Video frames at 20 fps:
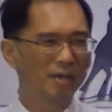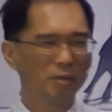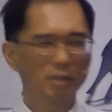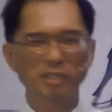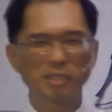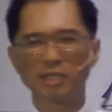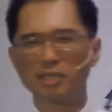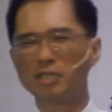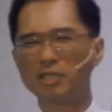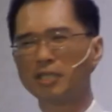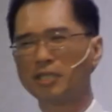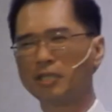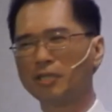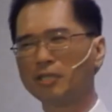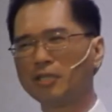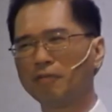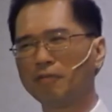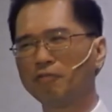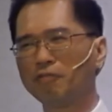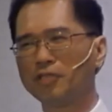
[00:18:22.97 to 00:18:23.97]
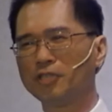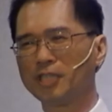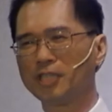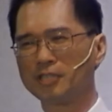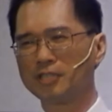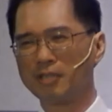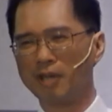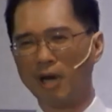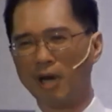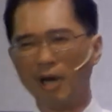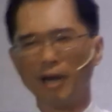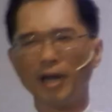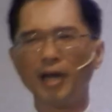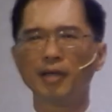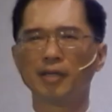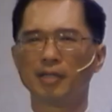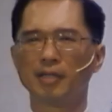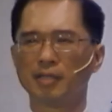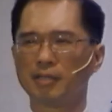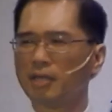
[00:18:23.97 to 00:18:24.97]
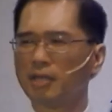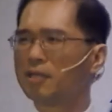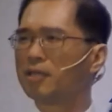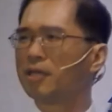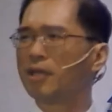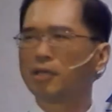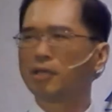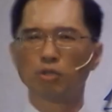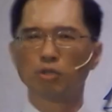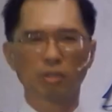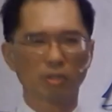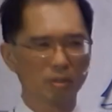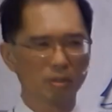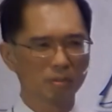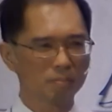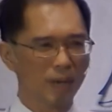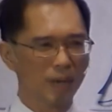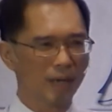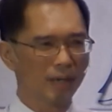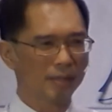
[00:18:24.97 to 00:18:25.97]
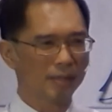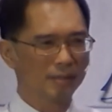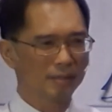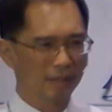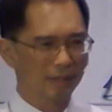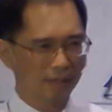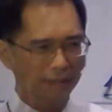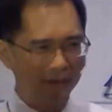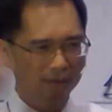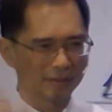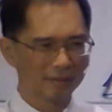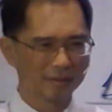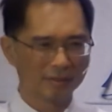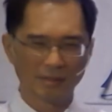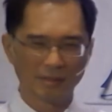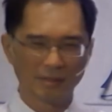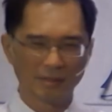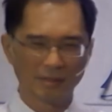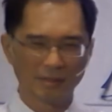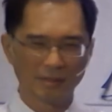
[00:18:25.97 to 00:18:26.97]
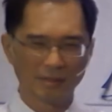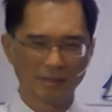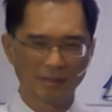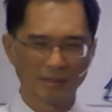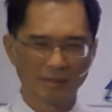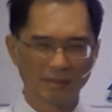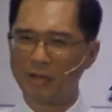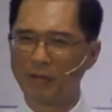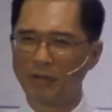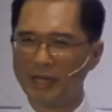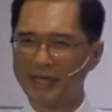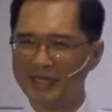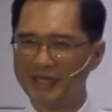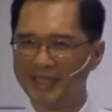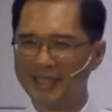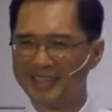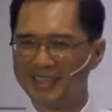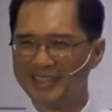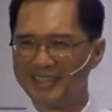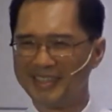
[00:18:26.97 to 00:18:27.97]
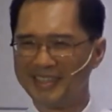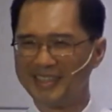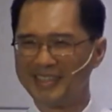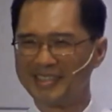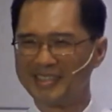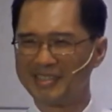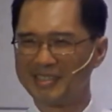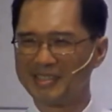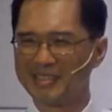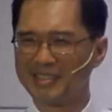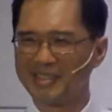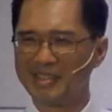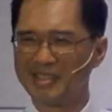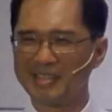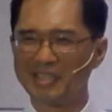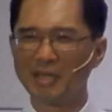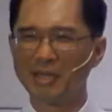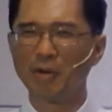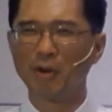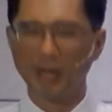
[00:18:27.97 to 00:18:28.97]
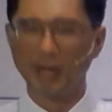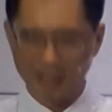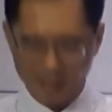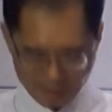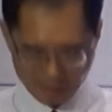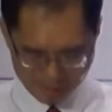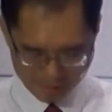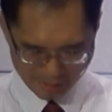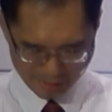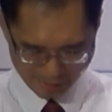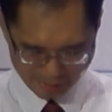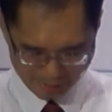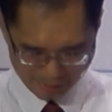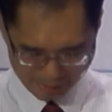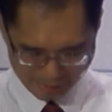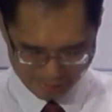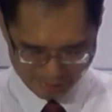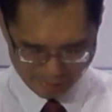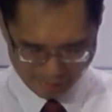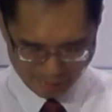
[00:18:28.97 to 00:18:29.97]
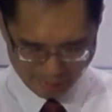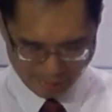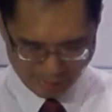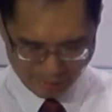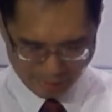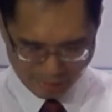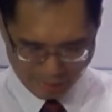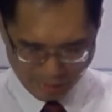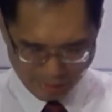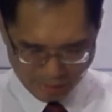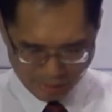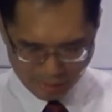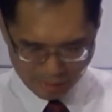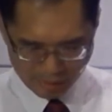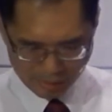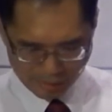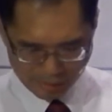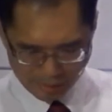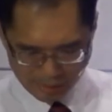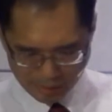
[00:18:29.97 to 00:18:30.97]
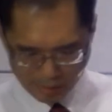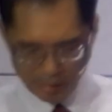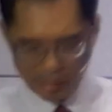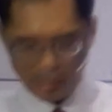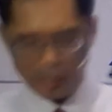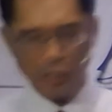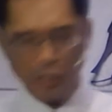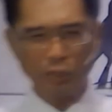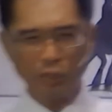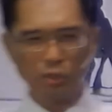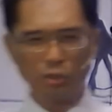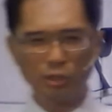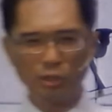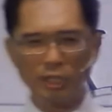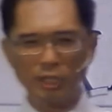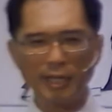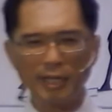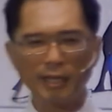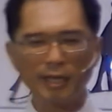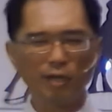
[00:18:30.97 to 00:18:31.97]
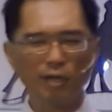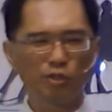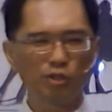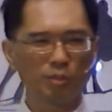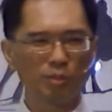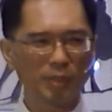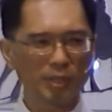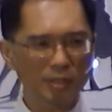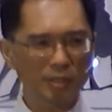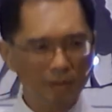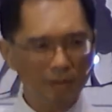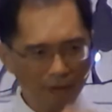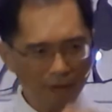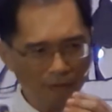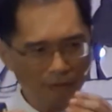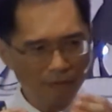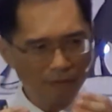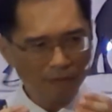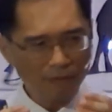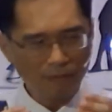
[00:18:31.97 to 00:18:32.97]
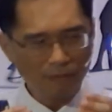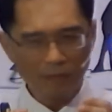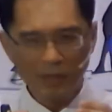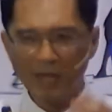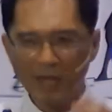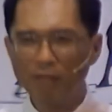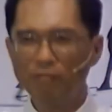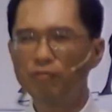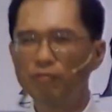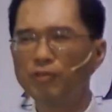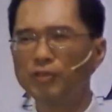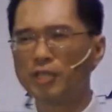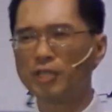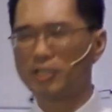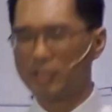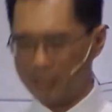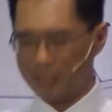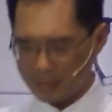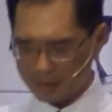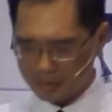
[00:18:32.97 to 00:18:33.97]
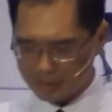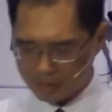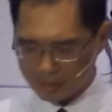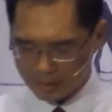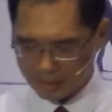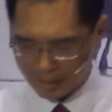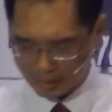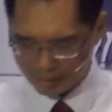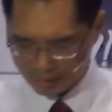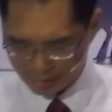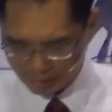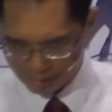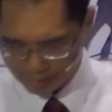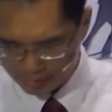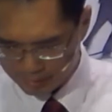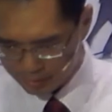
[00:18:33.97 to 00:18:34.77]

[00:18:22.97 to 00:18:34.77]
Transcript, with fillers: 或者是有些父亲是说，好了，那你来做工吧，啊，呃，赚回。你你以前花掉的钱，但是耶稣这里告诉我们，这位天父的心是怎样的？